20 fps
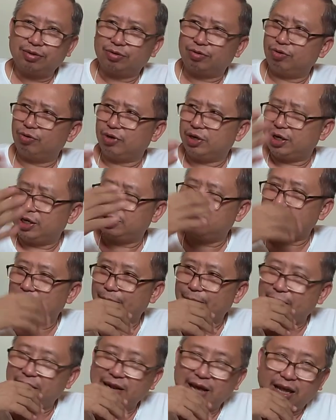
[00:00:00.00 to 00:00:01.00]
Kung
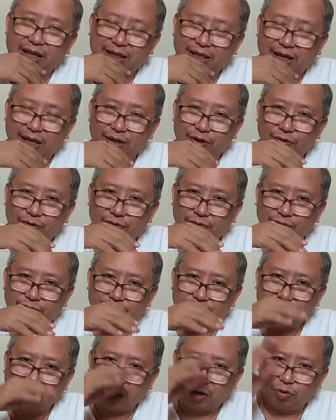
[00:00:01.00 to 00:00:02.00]
isipin natin yung
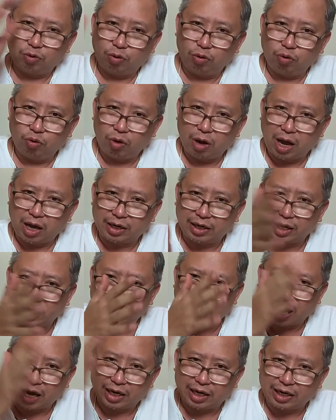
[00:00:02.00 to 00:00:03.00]
kaguluhang
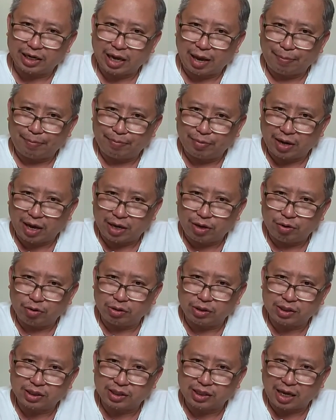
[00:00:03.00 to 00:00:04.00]
nagaganap
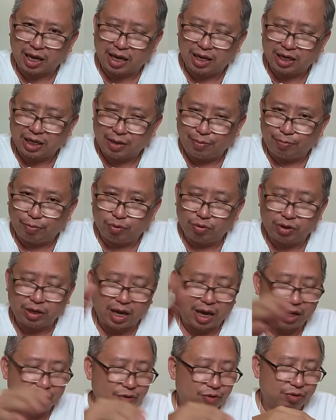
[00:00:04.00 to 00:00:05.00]
ngayon sa
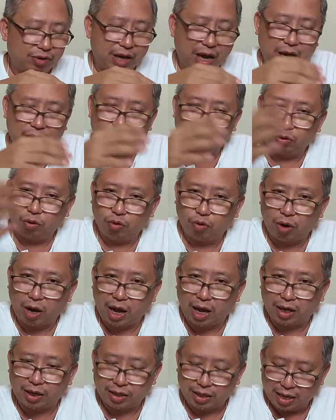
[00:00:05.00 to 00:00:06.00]
lipunan, yung
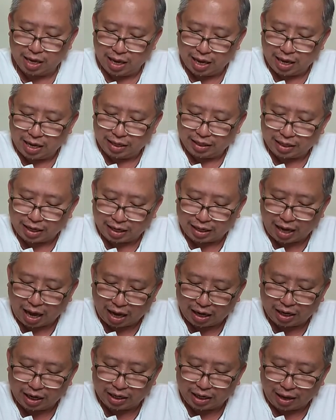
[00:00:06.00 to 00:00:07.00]
kaguluhang
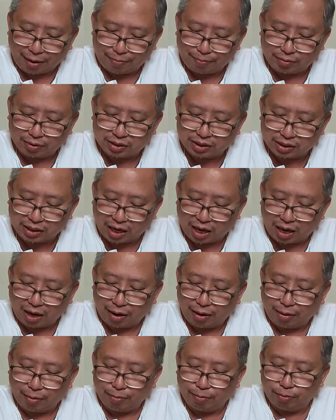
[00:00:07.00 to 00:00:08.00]
nagaganap
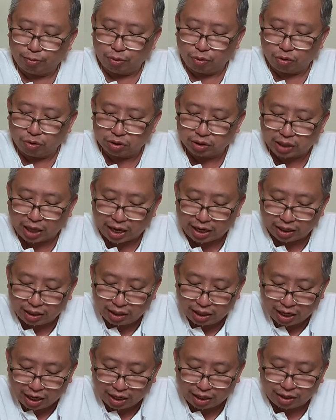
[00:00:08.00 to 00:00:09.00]
sa buong
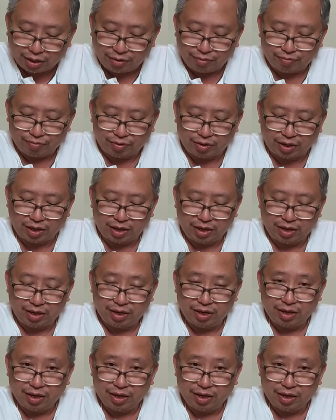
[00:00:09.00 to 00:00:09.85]
daigdig, okay?